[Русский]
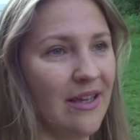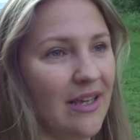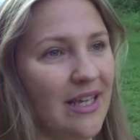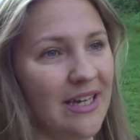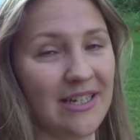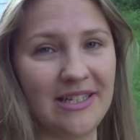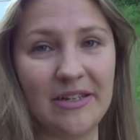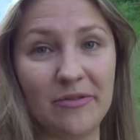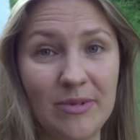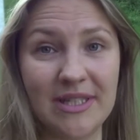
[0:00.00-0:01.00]
И
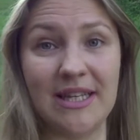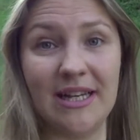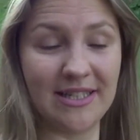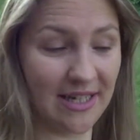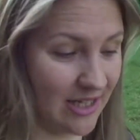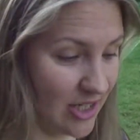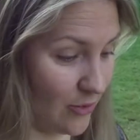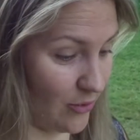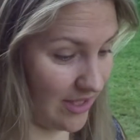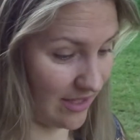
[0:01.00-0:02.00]
хозяева мне сказали,
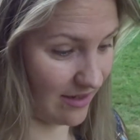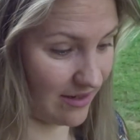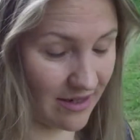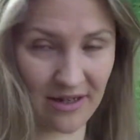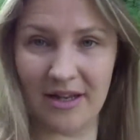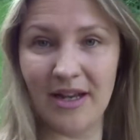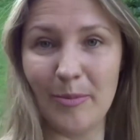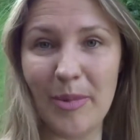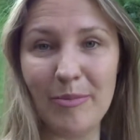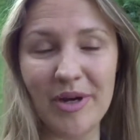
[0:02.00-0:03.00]
что это
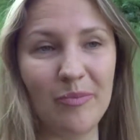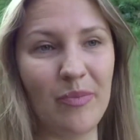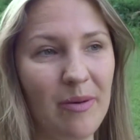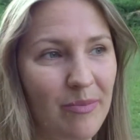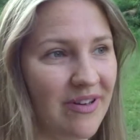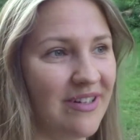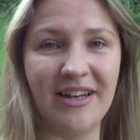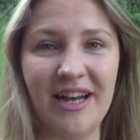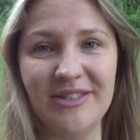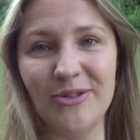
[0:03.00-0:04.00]
мама и папа
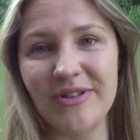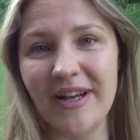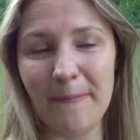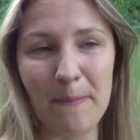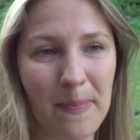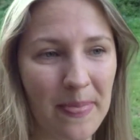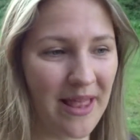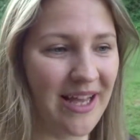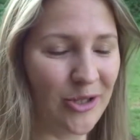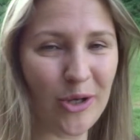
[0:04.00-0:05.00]
котенком,
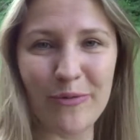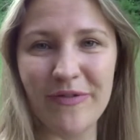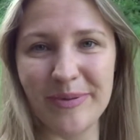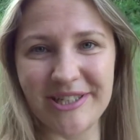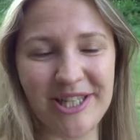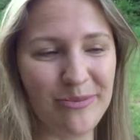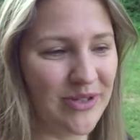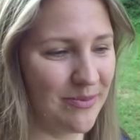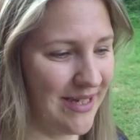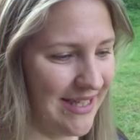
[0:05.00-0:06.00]
которого вы пришли
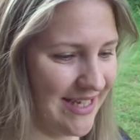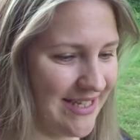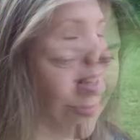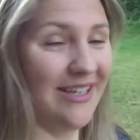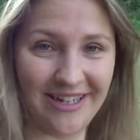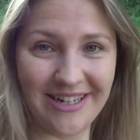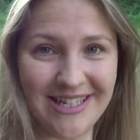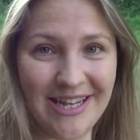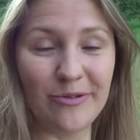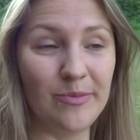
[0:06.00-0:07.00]
посмотреть. И
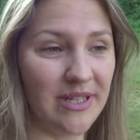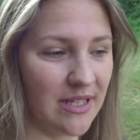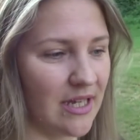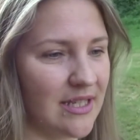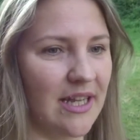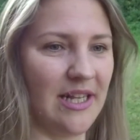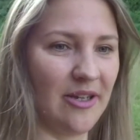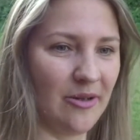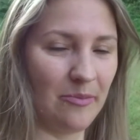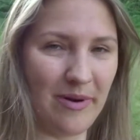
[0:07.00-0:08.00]
хозяева мне сказали,
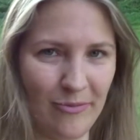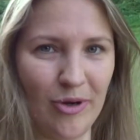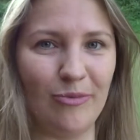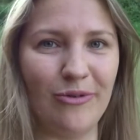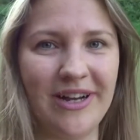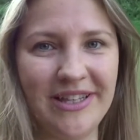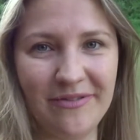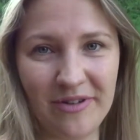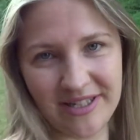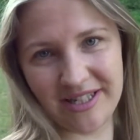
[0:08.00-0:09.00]
по-моему, они
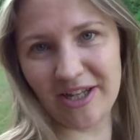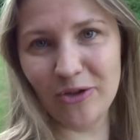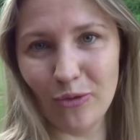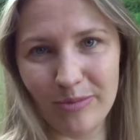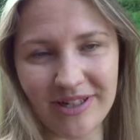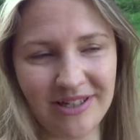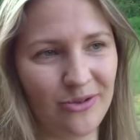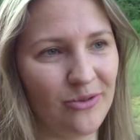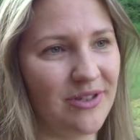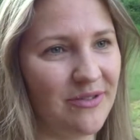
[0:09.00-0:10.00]
вас одобрили,
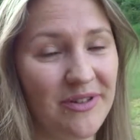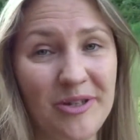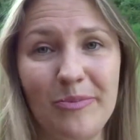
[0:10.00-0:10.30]
то есть вы им